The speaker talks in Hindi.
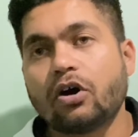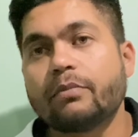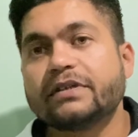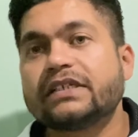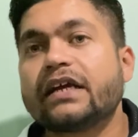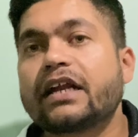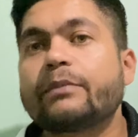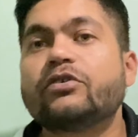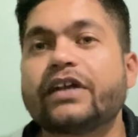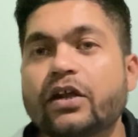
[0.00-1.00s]
ऑब्वियसली अगर आप
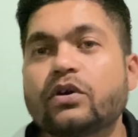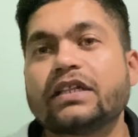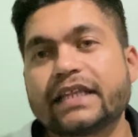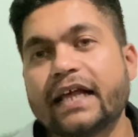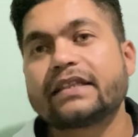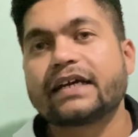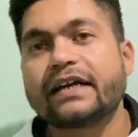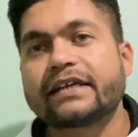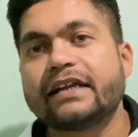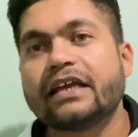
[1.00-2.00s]
ओंटेरियो हेल्थ हेल्थ
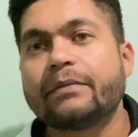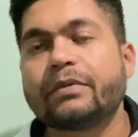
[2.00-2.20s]
कार्ड के लिए आप